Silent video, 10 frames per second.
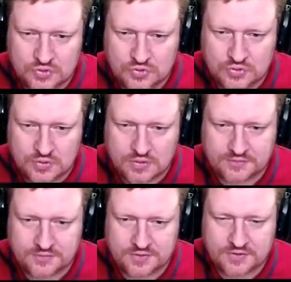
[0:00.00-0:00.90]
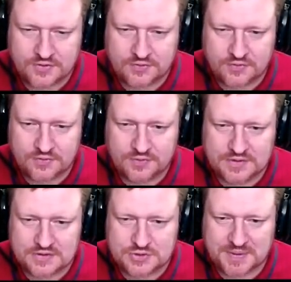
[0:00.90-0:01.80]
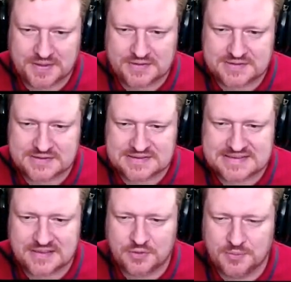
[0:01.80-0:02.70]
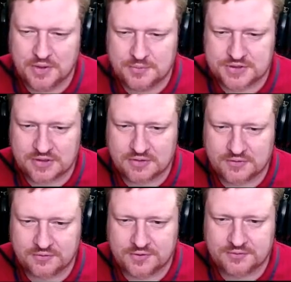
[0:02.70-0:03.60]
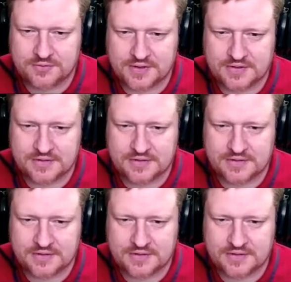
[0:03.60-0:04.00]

Ja, ich finde das also, ich finde es spannend, es sieht immer hübsch aus, auf jeden Fall.